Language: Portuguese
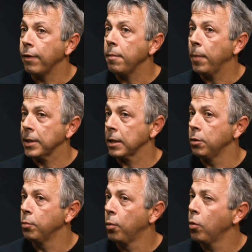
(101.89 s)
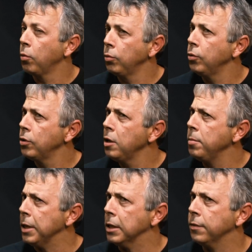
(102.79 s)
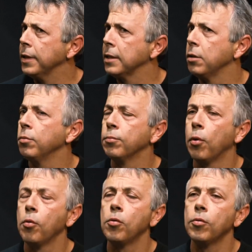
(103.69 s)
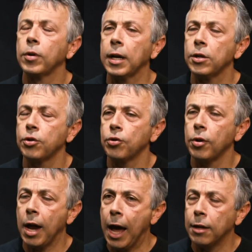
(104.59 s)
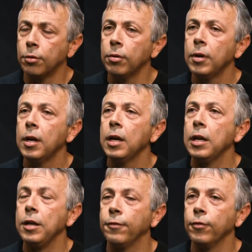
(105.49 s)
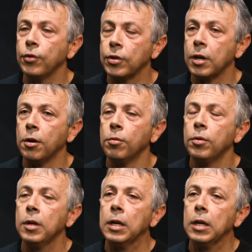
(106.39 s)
vem passando um pouco dos limites, vem sendo um pouco questionado em função,